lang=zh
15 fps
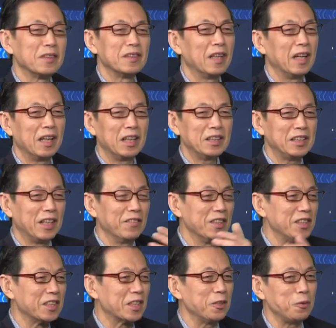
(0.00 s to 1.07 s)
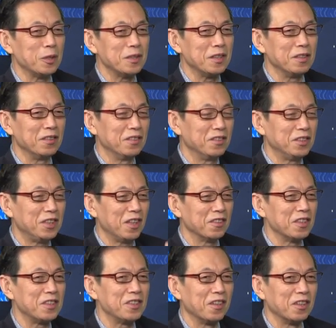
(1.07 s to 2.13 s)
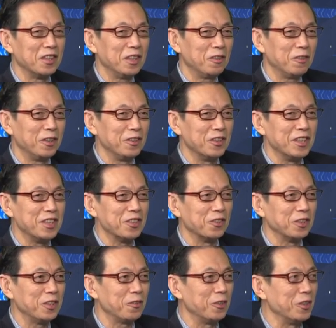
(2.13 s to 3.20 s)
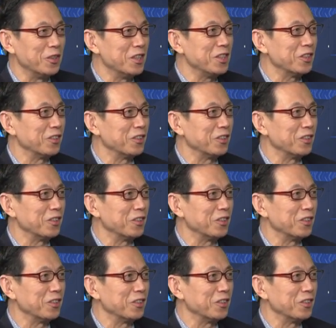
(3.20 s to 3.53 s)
啊，前面几个学生翘着脚，一会儿人走，一会儿人走，